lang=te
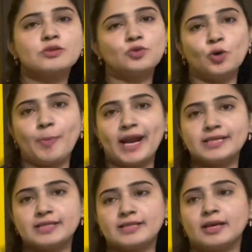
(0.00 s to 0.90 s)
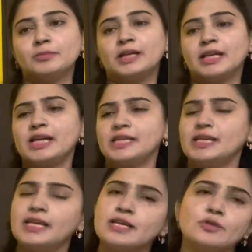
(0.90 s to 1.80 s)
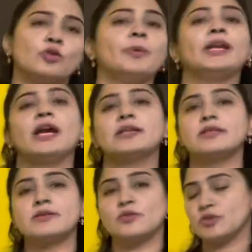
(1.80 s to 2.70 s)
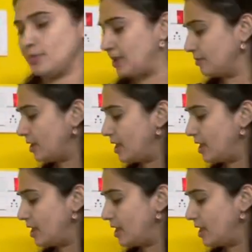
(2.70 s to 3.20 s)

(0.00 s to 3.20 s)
సోప్ యాడ్ చేసాను అనమాట ఏ సోప్ అయినా యాడ్ చేసుకోవచ్చు మనం